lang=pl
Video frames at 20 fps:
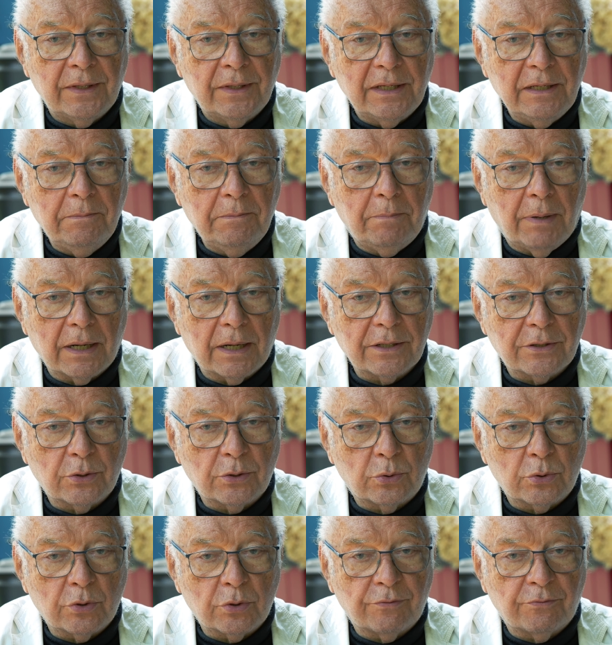i bardzo
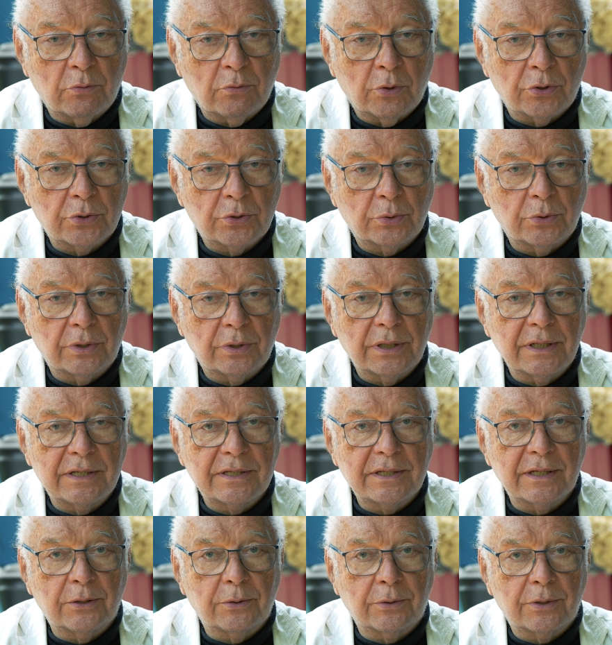dużo włożył do tej
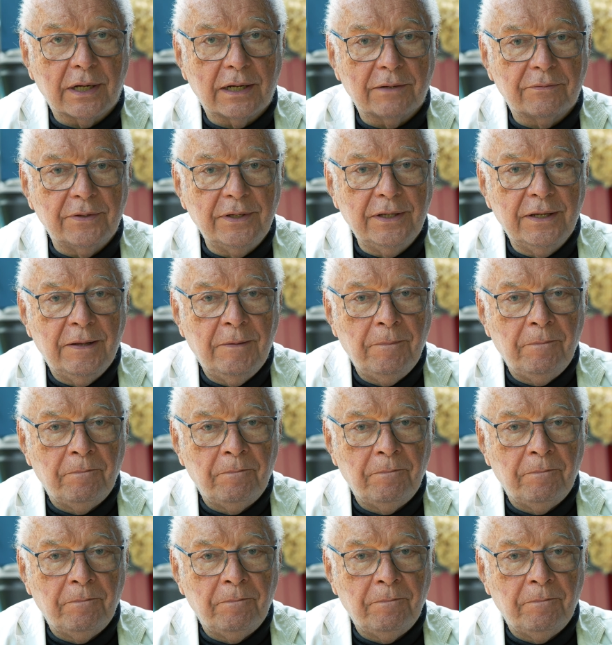scenografii.